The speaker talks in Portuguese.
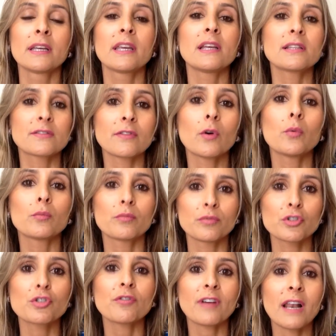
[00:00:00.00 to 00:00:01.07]
que eles vão
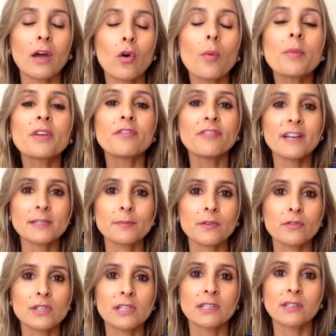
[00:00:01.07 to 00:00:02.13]
te falar como que faz para
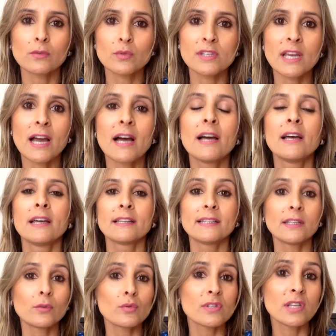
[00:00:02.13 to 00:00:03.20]
você denunciar,
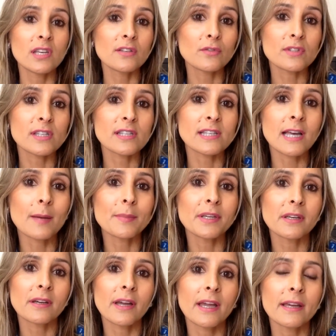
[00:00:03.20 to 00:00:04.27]
denuncie se você
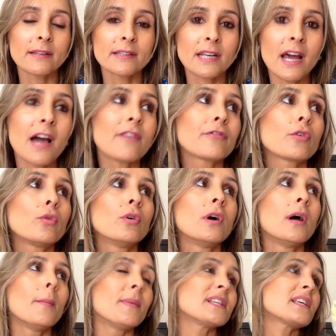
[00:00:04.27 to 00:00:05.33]
sabe é, tráfico.
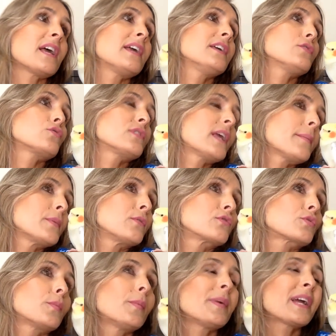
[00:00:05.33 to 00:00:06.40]
Mas é isso, né, meu
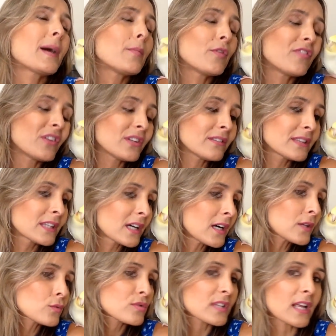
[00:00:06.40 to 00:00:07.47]
A Mamãe acabou falando
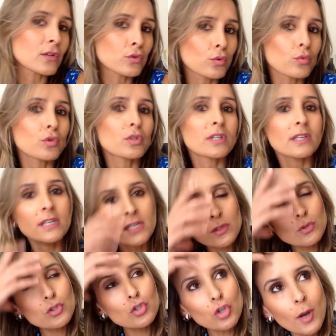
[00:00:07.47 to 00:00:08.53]
tantos assuntos,
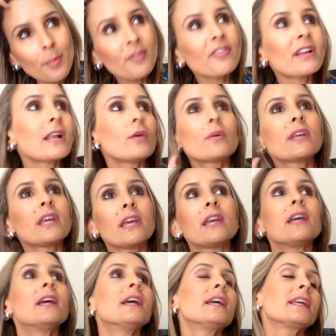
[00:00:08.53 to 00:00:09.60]
isso só para falar o
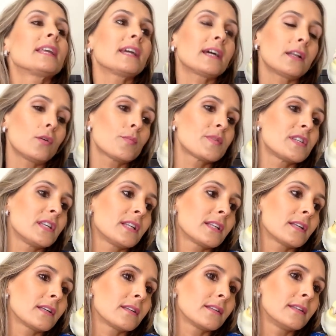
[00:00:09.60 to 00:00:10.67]
quê? que a
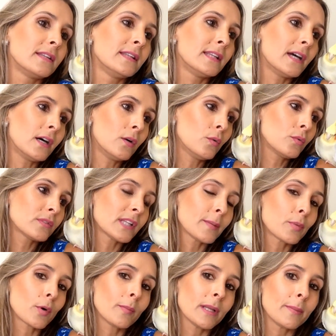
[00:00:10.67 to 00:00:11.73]
calopsita não
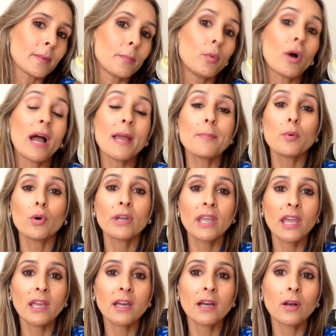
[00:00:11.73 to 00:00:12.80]
tem problema. Ah, e por
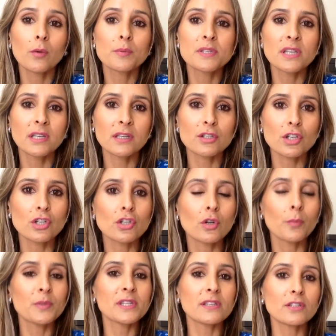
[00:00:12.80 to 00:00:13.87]
que, que a calopsita, gente,
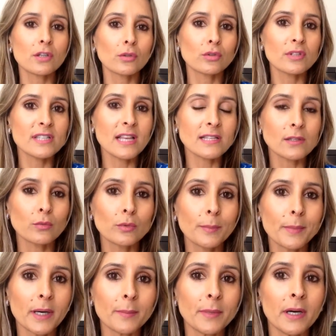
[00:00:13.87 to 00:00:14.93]
não precisa de autorização do
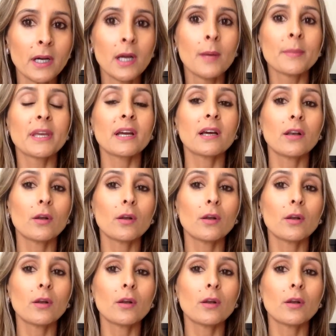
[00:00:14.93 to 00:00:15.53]
IBAMA? Porque a